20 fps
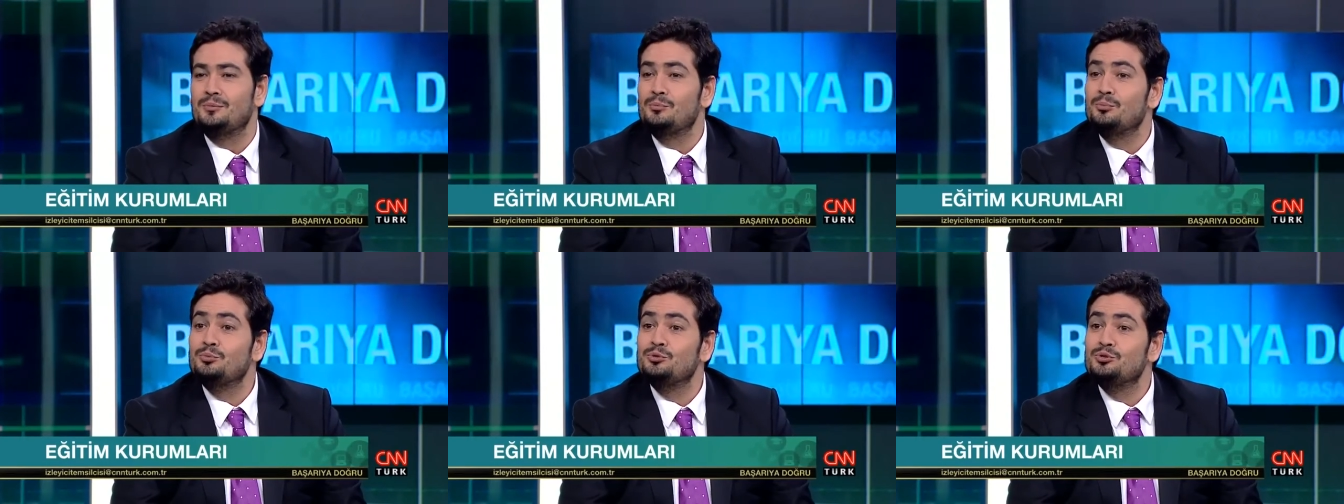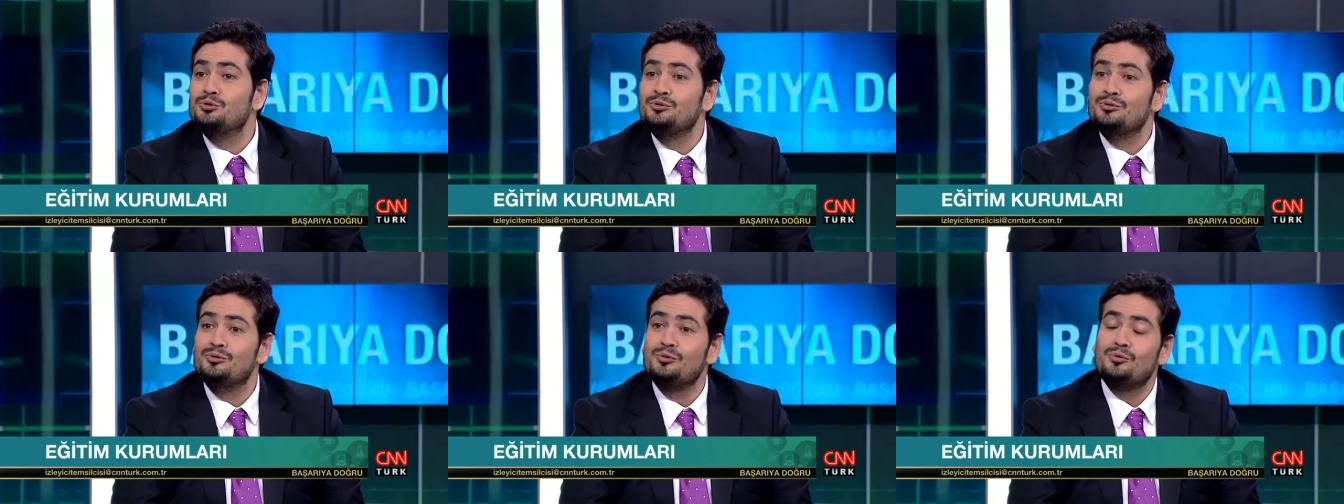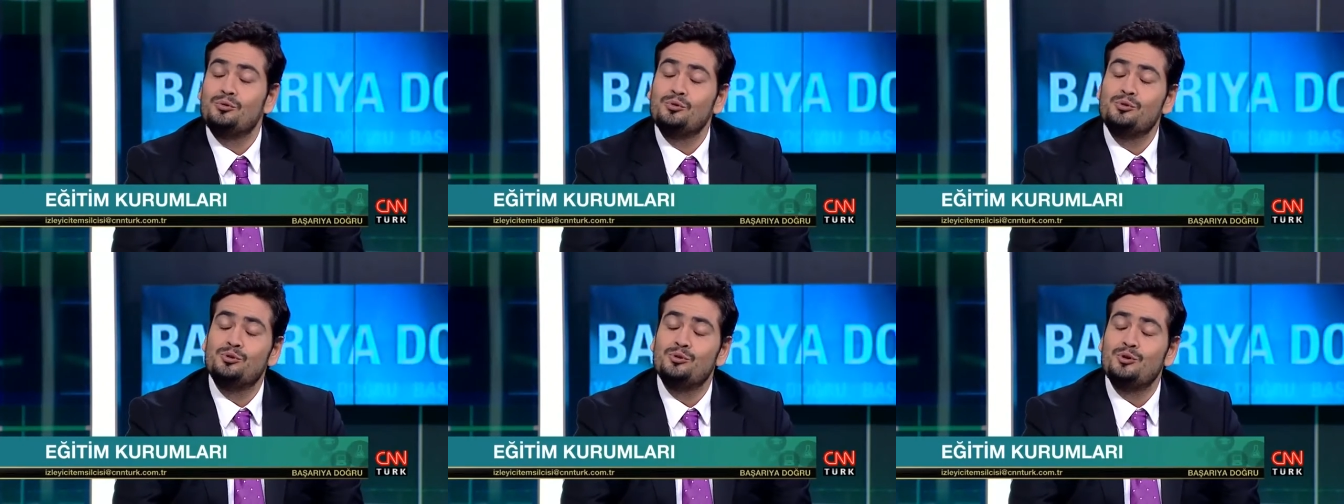Bunun
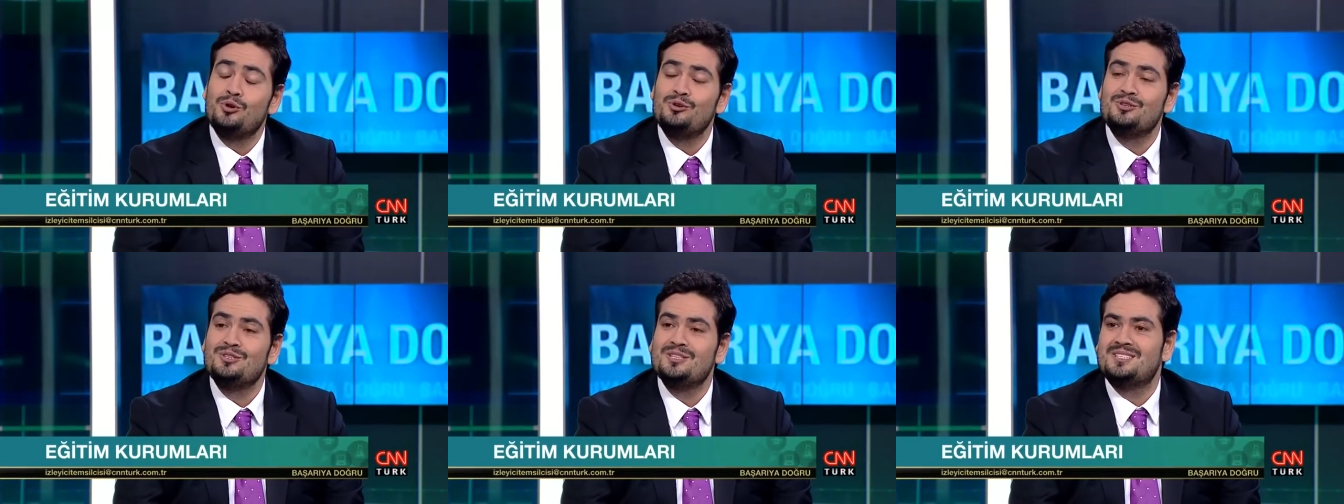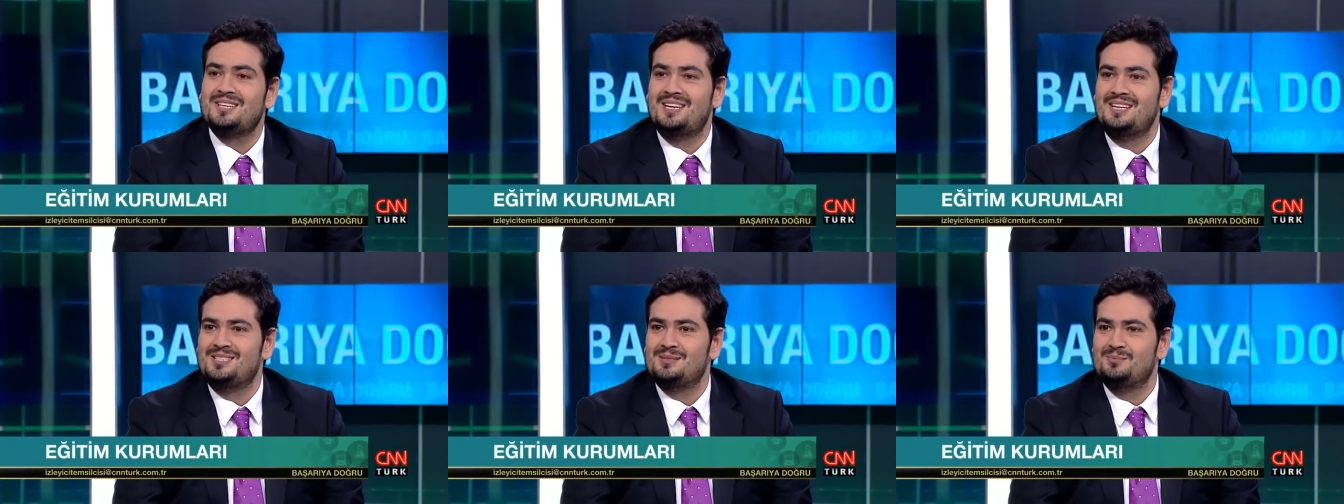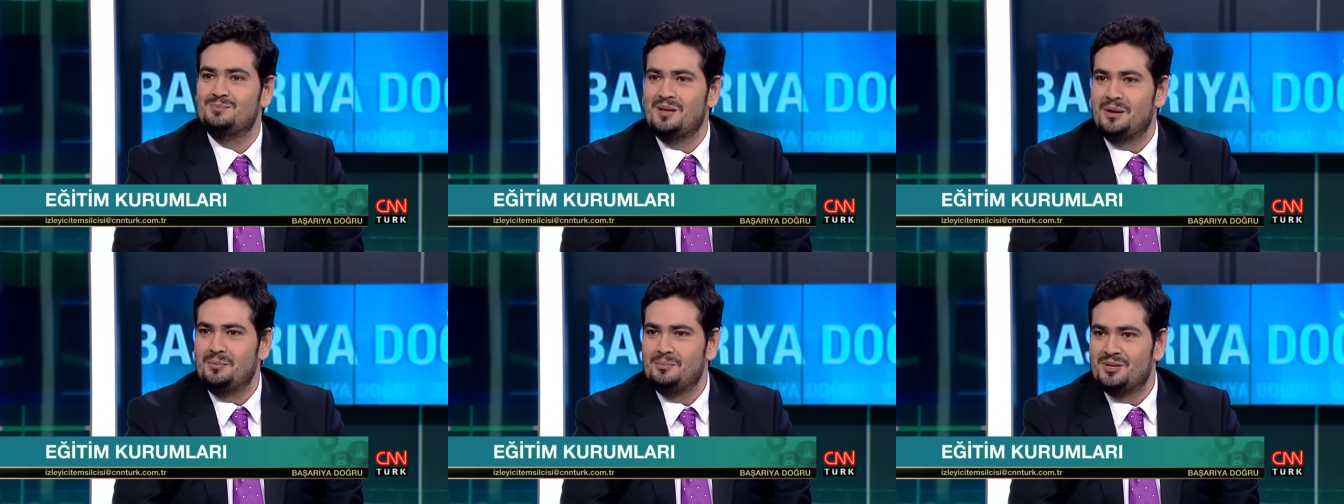okul öncesi
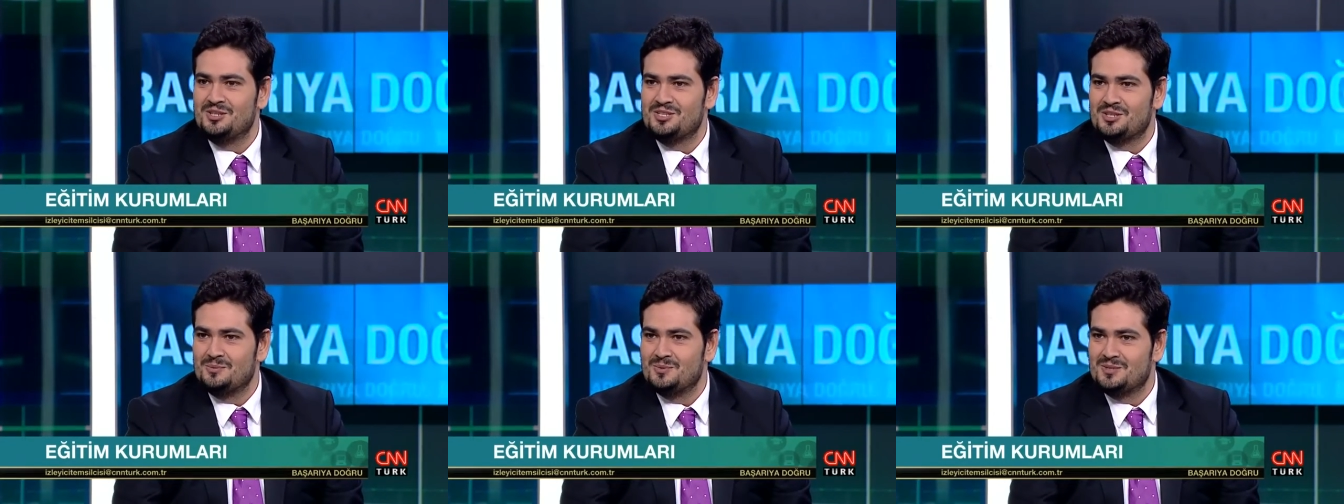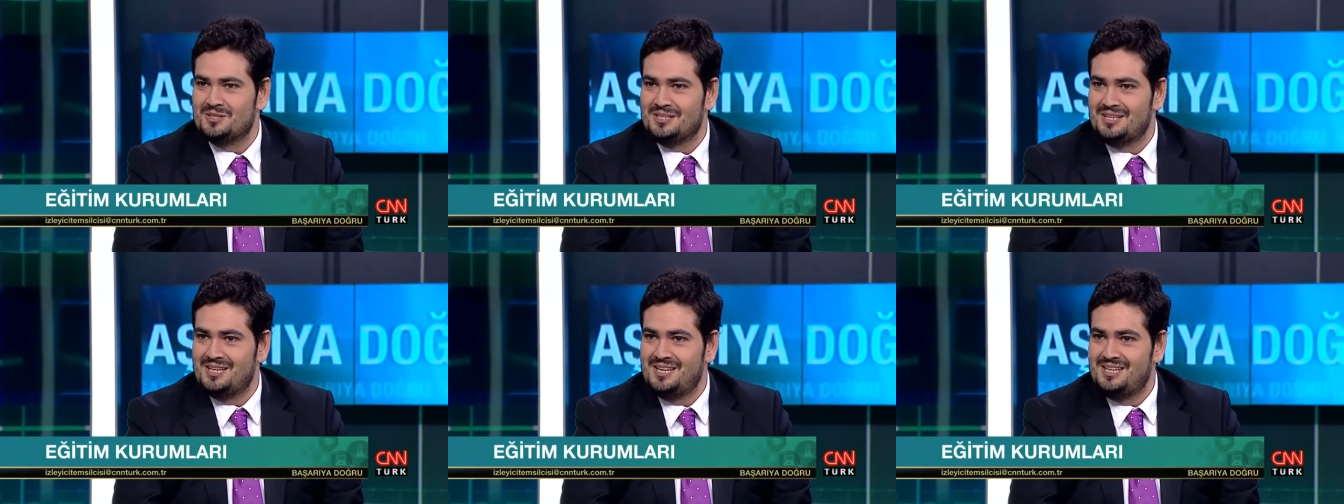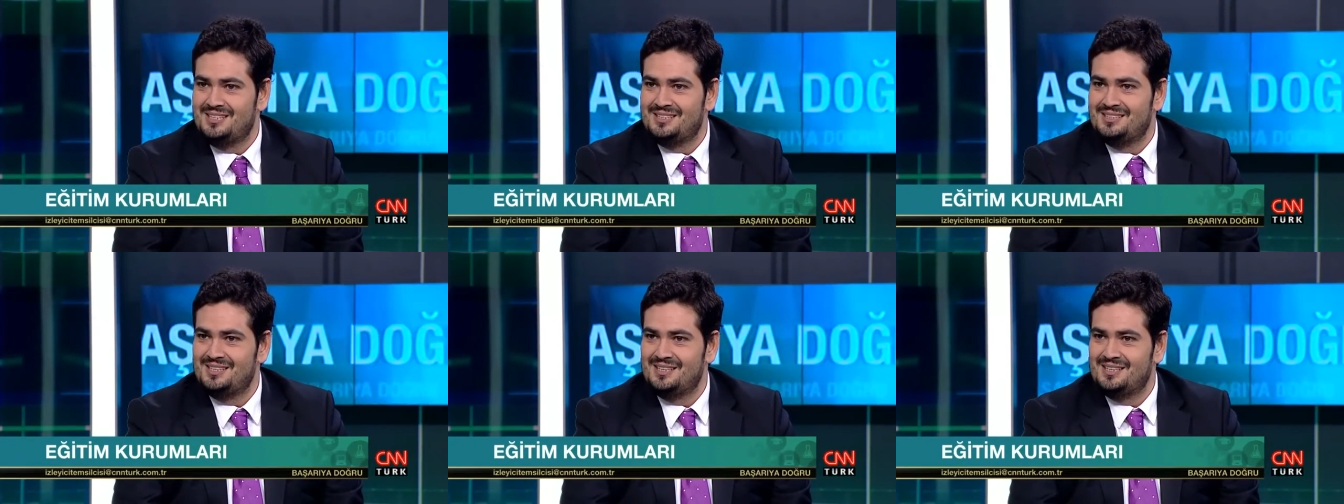eğitimden başlaması
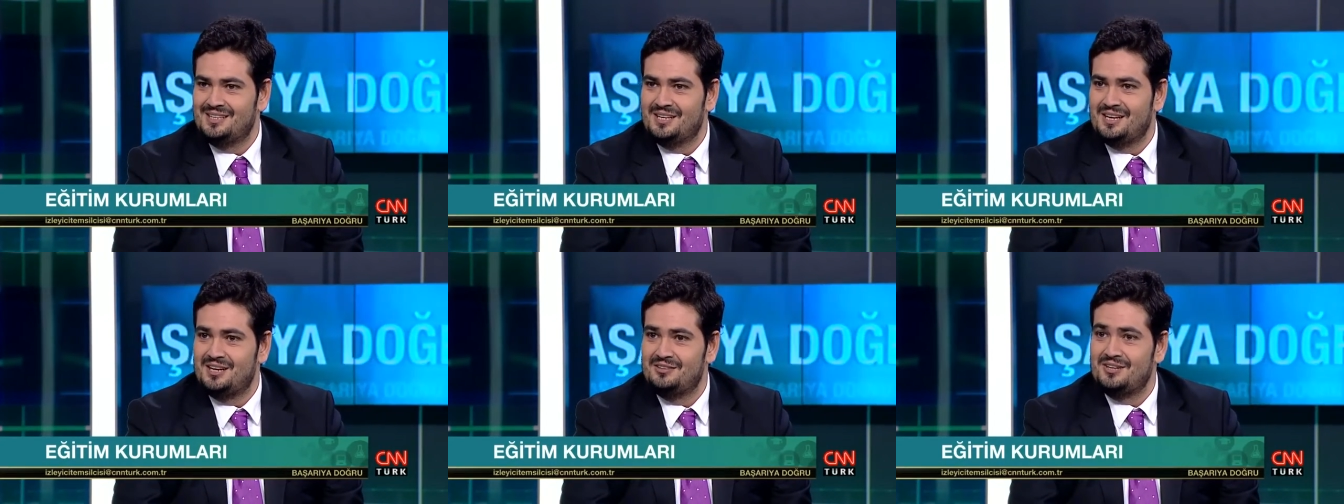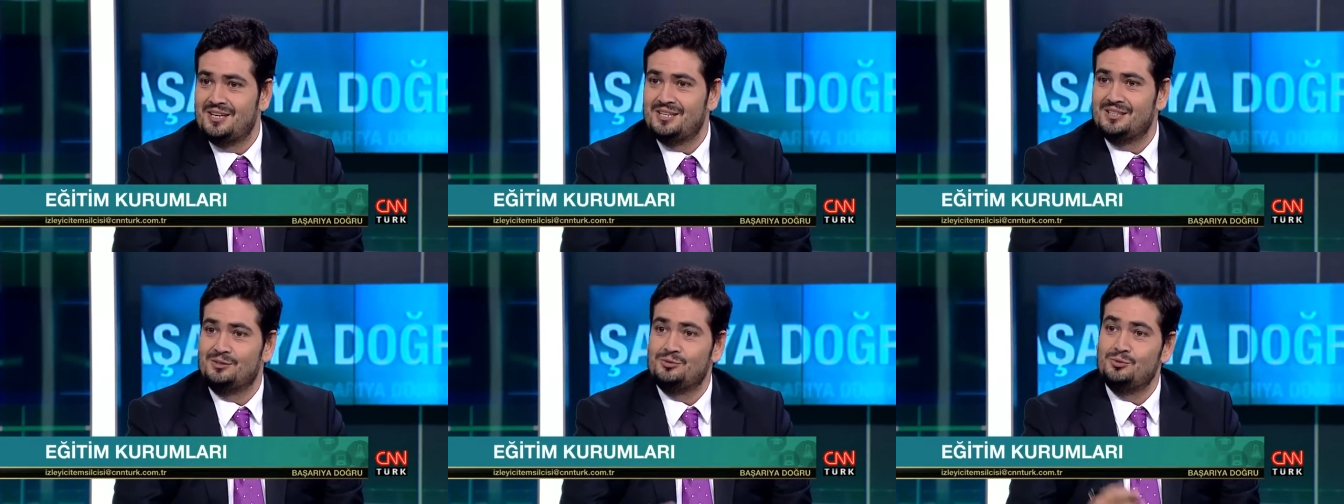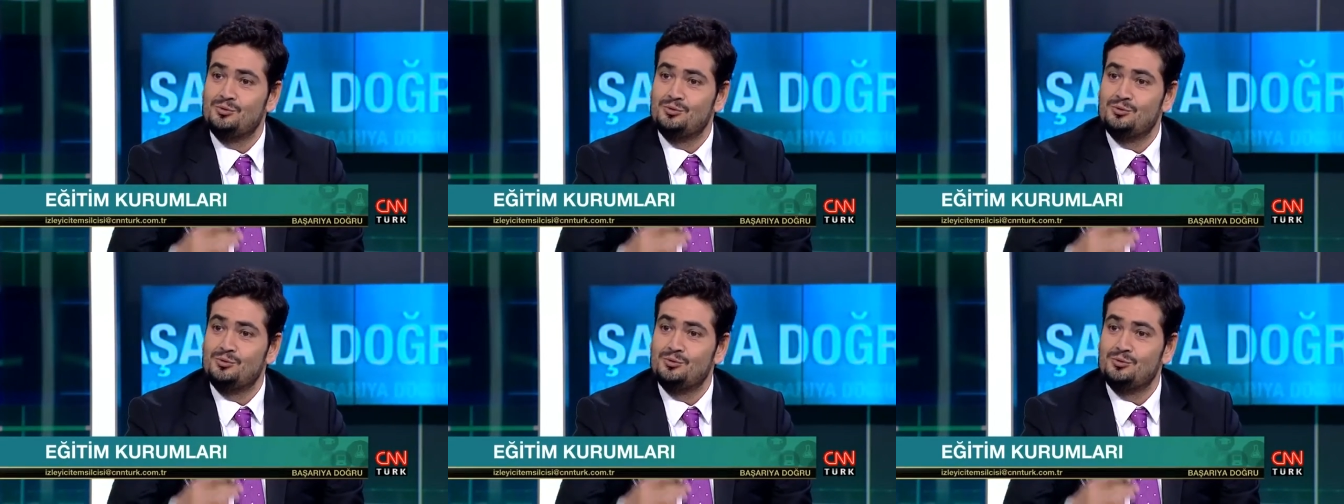gerektiğine karar verdik.